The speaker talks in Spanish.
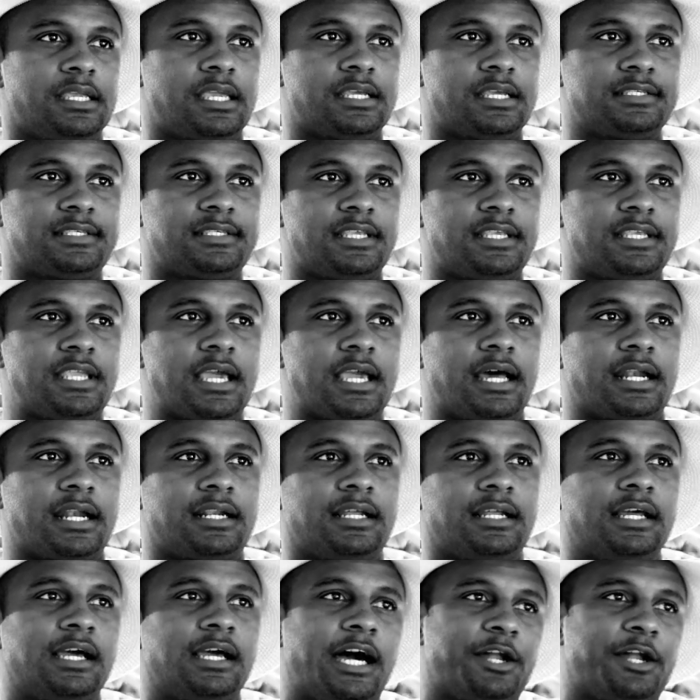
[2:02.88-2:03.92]
que
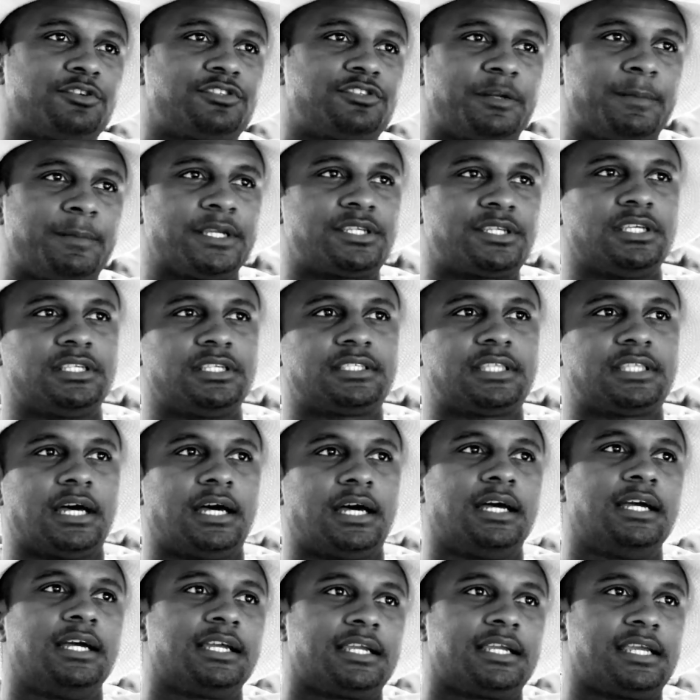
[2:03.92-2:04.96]
enseñar a no ser
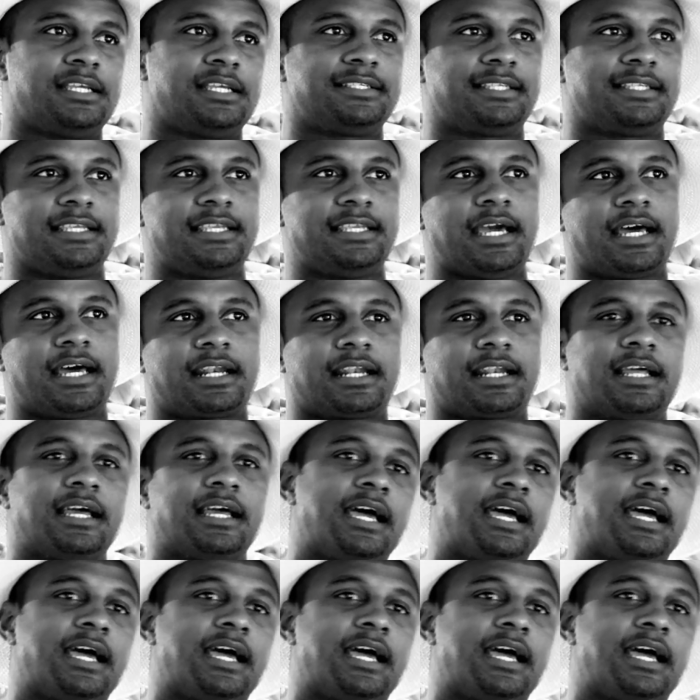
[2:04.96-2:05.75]
machista, que enseñar